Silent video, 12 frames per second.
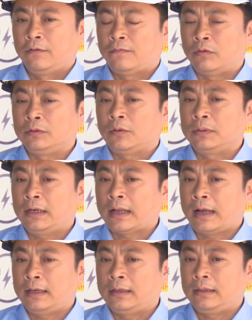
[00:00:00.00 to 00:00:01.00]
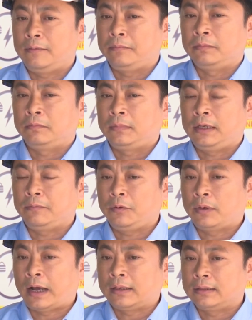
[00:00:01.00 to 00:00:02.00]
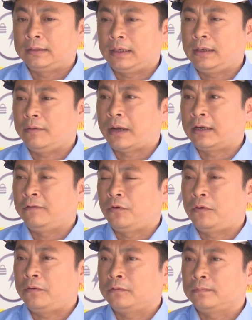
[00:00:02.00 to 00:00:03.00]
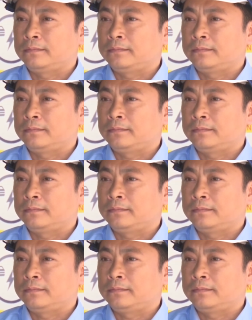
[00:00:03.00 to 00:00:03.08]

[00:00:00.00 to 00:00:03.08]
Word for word: phòng chống thiên tai, tìm kiếm cứu nạn trên địa bàn thành phố.